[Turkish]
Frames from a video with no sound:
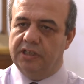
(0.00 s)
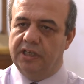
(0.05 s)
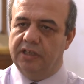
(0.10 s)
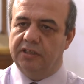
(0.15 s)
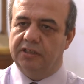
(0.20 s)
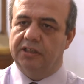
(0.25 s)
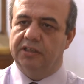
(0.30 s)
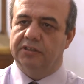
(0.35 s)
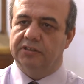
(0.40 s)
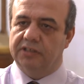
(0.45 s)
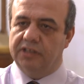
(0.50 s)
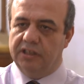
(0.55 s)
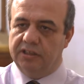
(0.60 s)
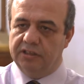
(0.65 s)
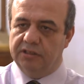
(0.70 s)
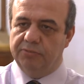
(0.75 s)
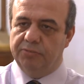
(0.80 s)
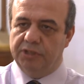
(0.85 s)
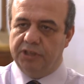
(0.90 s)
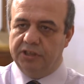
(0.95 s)
herkes
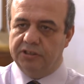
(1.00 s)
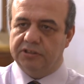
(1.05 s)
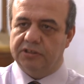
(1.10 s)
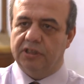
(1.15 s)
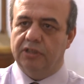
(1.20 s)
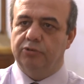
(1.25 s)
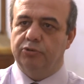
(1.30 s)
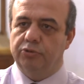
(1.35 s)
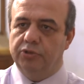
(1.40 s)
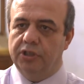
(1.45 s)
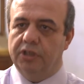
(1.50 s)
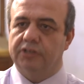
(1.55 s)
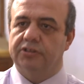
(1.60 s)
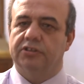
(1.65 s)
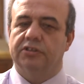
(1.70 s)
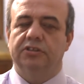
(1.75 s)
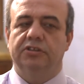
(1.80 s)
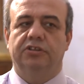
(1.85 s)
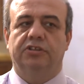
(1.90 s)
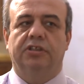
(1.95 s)
kendi bireysel
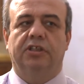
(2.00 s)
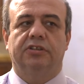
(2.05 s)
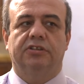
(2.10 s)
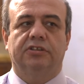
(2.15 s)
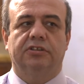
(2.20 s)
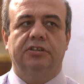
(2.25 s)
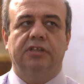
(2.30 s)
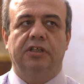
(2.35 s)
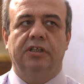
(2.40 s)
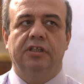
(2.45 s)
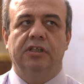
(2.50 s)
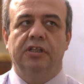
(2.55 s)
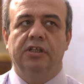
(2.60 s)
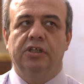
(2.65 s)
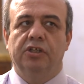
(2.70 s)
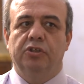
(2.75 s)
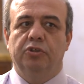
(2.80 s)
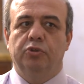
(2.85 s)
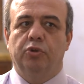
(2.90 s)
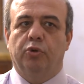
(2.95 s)
dünyasının içerisinde
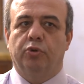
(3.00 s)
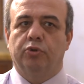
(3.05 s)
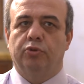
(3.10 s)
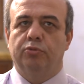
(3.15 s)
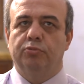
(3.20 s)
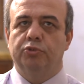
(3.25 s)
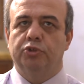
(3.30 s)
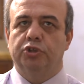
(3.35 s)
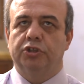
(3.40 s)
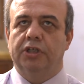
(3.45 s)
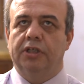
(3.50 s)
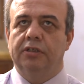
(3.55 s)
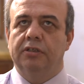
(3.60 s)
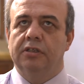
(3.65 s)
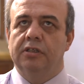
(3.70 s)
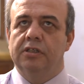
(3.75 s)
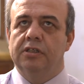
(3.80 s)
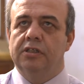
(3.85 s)
yoğrulmuşken